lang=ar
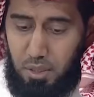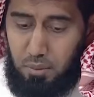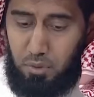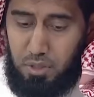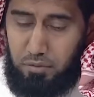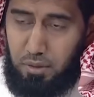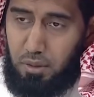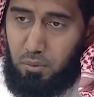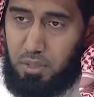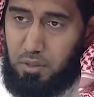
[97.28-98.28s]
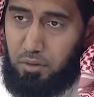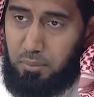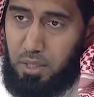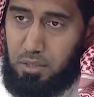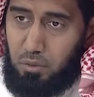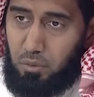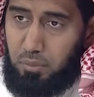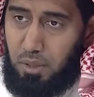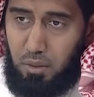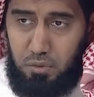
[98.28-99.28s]
صلى الله عليه وسلم وصف وصف ما يجدون
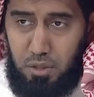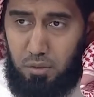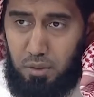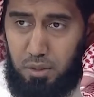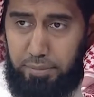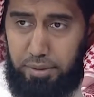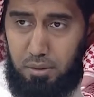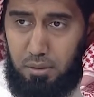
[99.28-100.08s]
بأنه صريح الإيمان